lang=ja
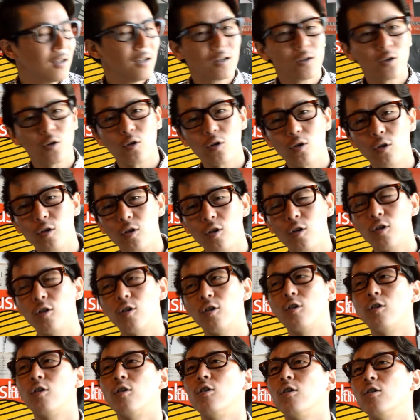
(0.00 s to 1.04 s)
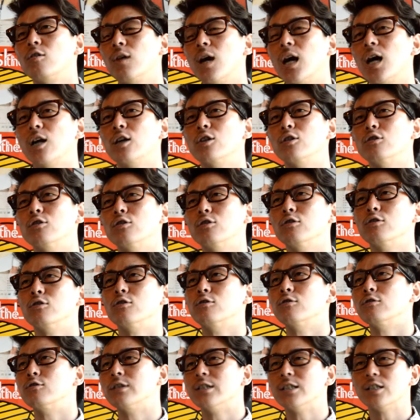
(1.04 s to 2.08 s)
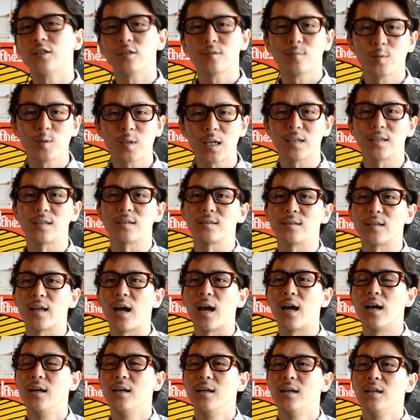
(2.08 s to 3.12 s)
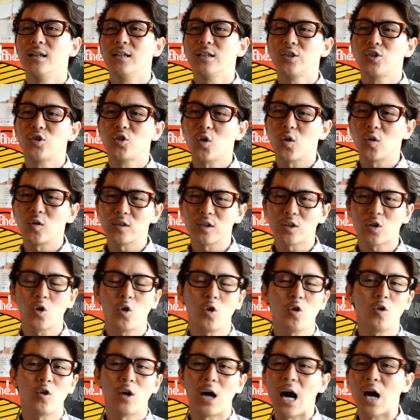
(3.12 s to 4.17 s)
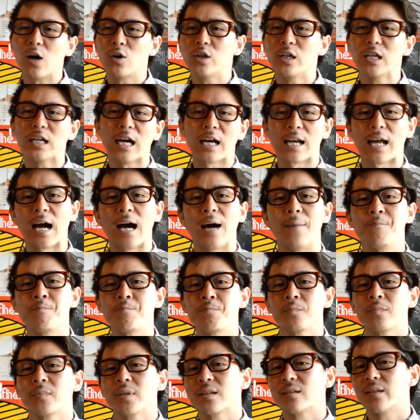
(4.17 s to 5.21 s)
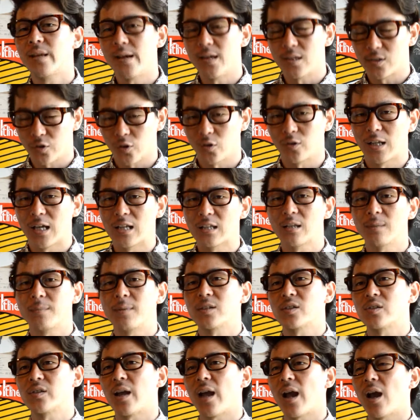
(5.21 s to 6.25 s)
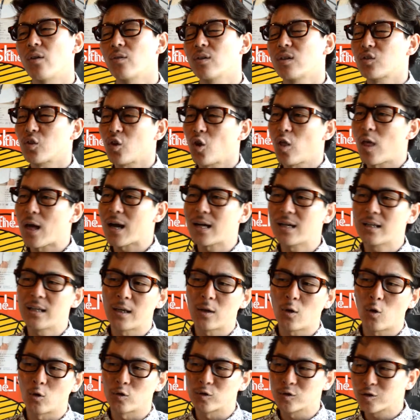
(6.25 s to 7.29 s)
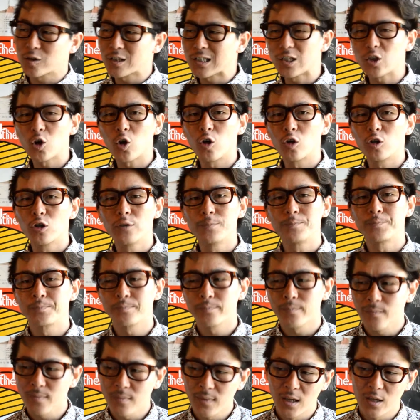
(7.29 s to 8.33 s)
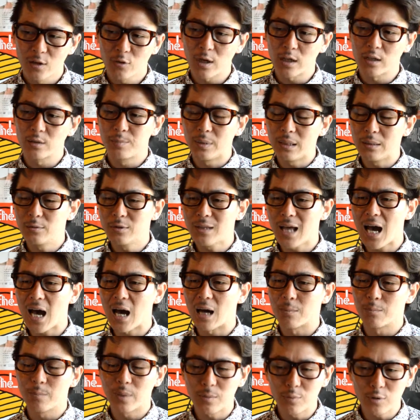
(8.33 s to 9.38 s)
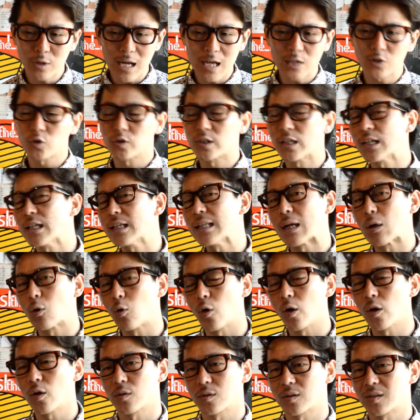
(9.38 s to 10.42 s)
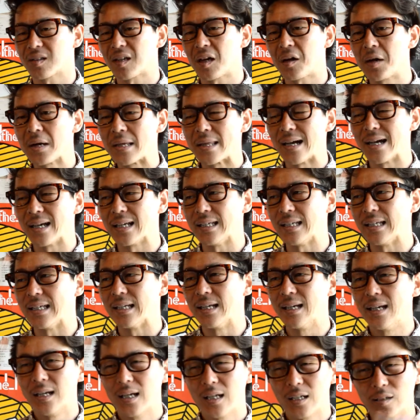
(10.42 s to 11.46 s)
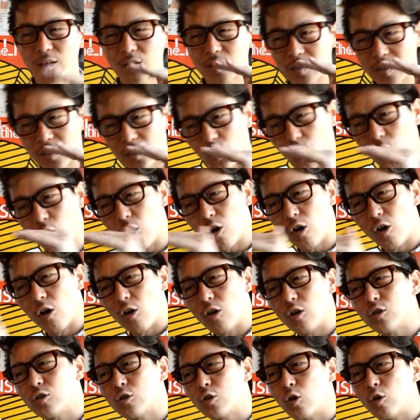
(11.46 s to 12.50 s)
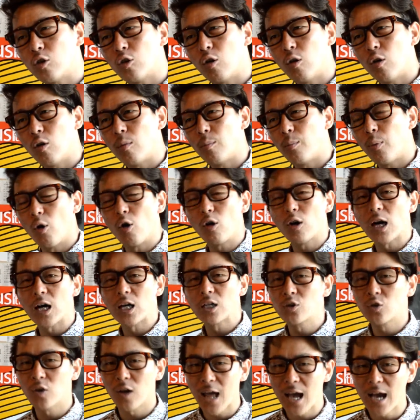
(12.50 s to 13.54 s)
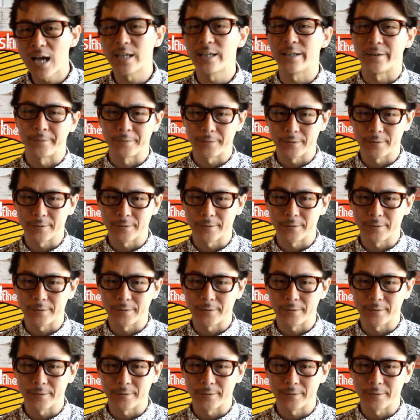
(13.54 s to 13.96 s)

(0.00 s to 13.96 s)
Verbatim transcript: このいわゆるリズムがですね非常にこうアフリカなテイストになってましてでその中にこう透き通るいわゆるビブダビブラート的な声を使わない透き通るこのボーカルのライン